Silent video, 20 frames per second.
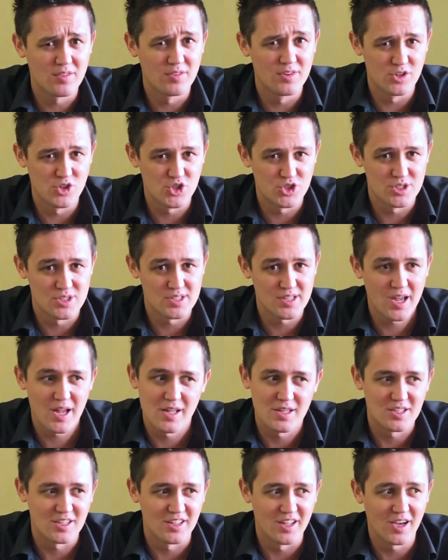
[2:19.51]
вы же
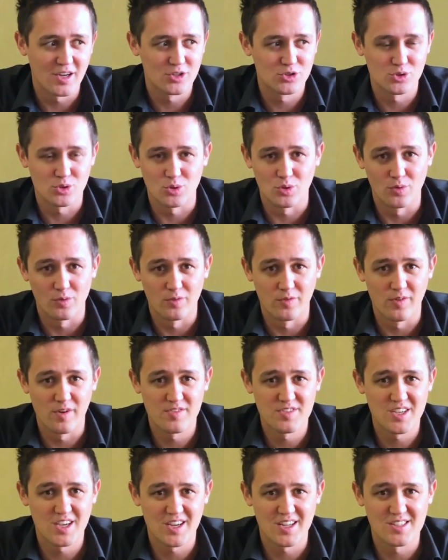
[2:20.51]
знаете, да, что во
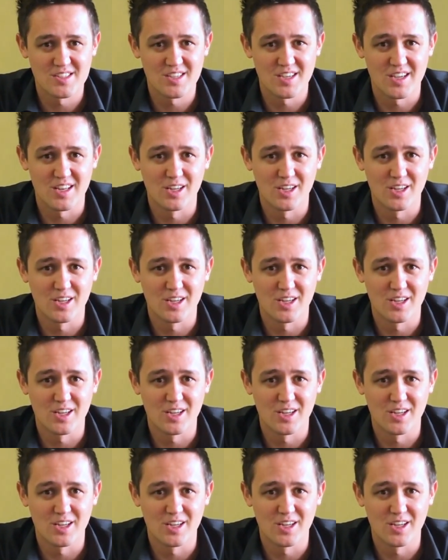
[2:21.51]
всех этих